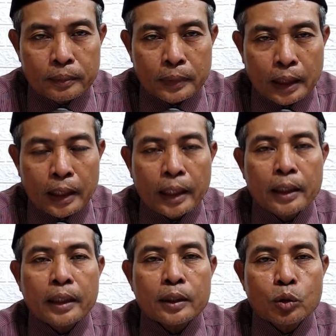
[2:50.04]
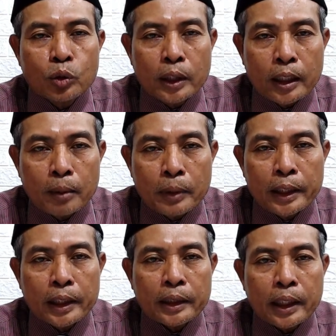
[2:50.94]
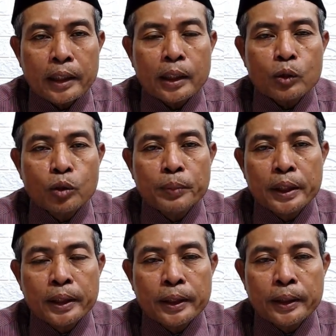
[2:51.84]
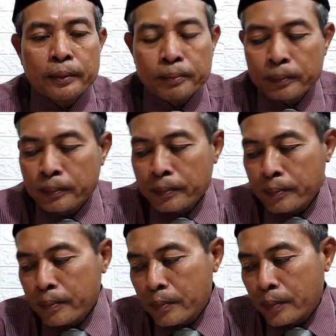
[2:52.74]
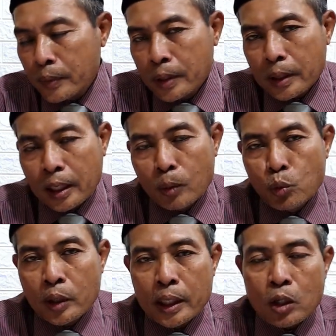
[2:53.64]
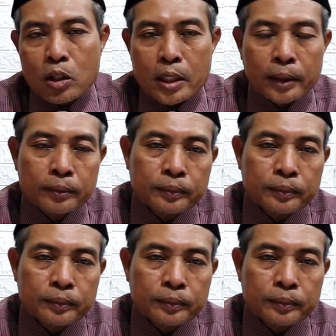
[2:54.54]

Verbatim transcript: Al-an nakhtu ila ma yata'alaku bi al-munaqasah.